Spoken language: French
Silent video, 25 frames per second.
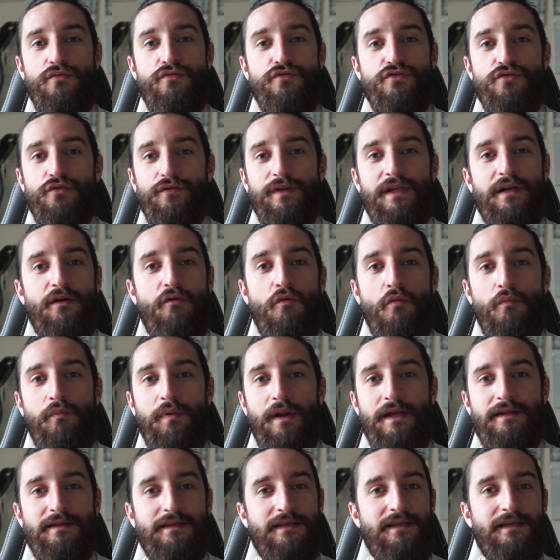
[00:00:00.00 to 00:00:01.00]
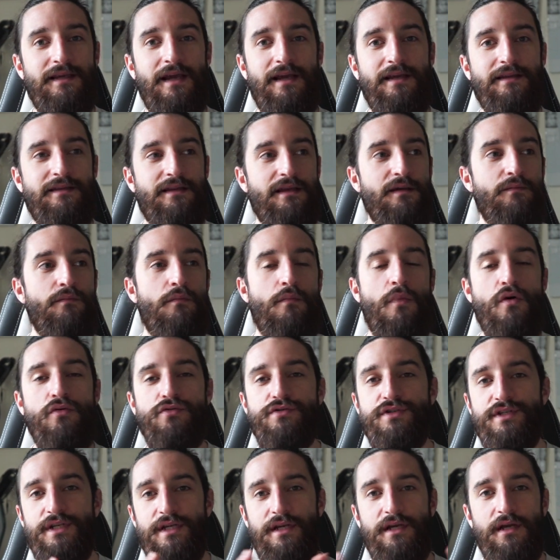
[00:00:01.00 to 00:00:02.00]
une journée complète qui a été
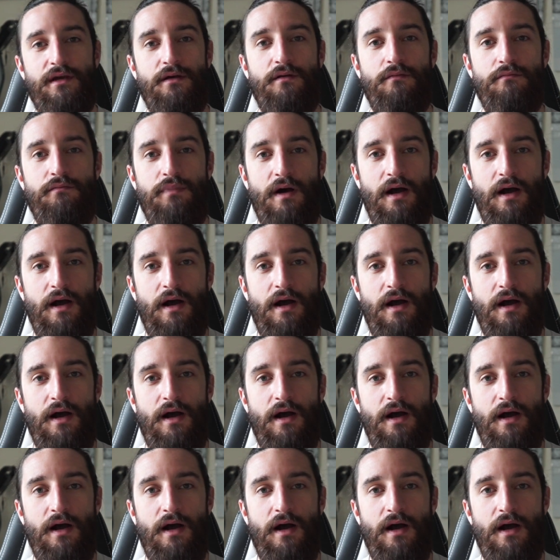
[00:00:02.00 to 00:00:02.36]
mangée